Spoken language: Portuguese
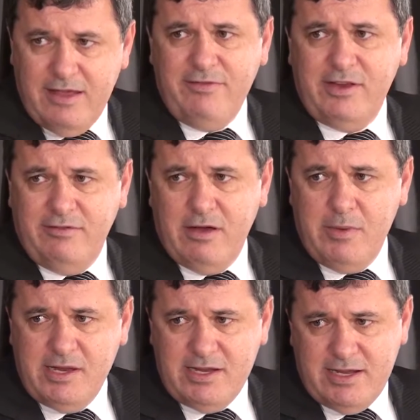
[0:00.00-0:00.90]

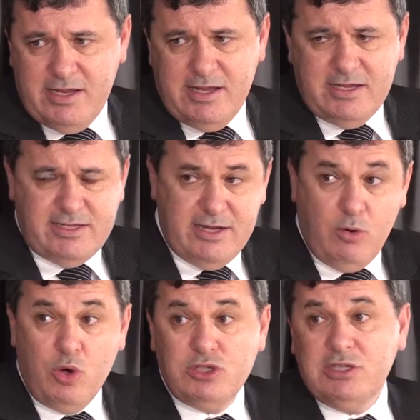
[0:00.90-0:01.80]
efetivamente em que se
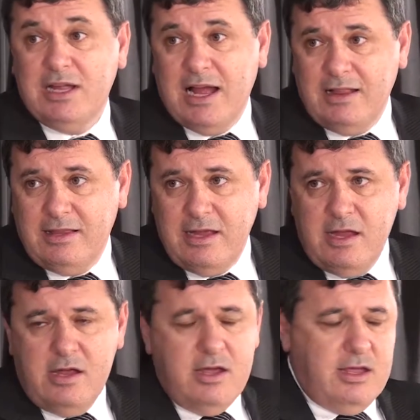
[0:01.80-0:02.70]
constata
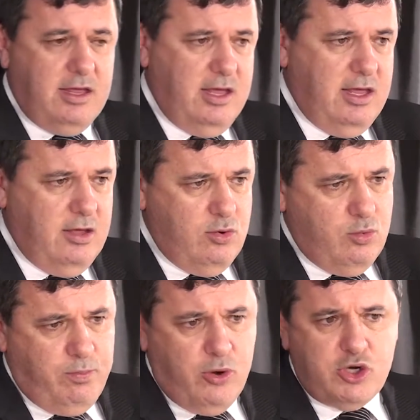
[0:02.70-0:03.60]
que
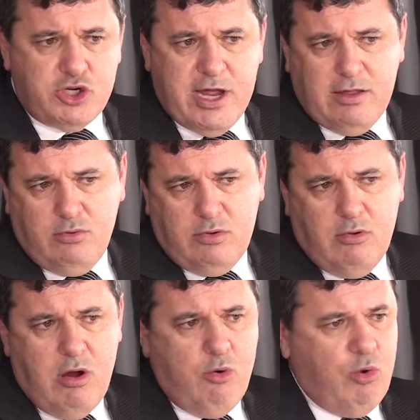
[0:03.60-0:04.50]
o projeto
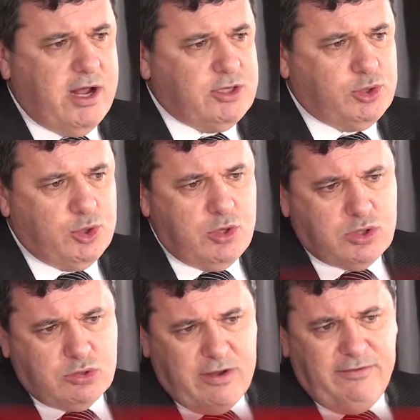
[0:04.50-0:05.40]
não alcançou a
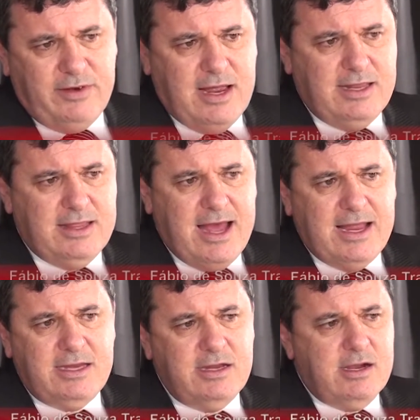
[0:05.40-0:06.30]
sua
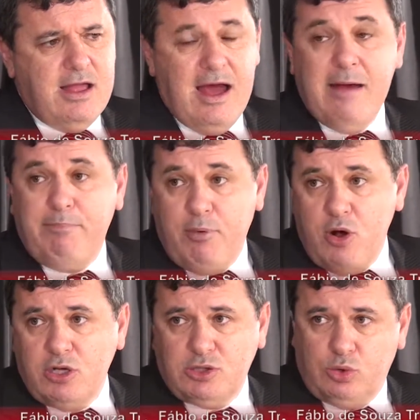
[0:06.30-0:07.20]
finalidade
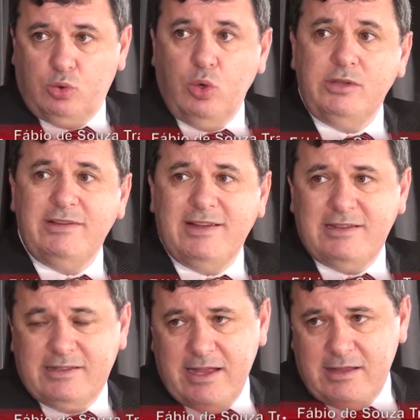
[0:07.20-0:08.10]
após todas
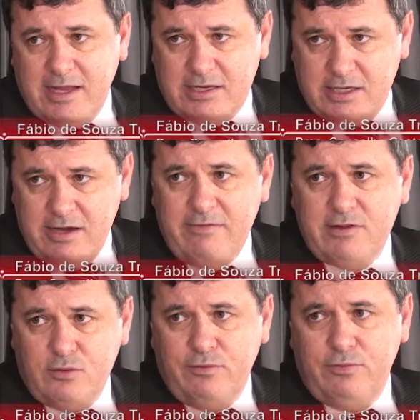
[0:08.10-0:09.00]
as
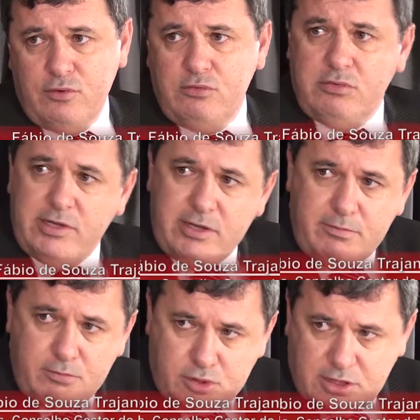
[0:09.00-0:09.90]
tentativas do fundo
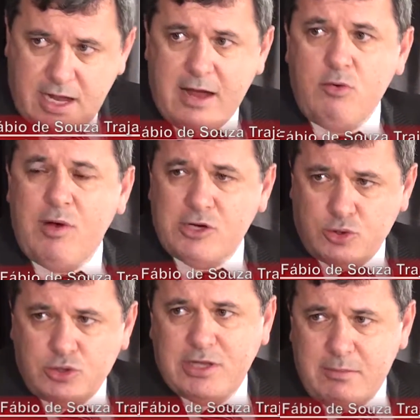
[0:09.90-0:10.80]
em buscar o
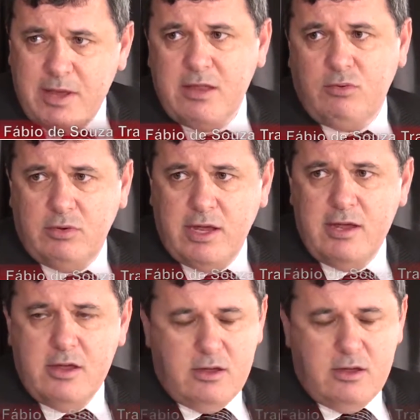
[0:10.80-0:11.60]
ajustamento, né?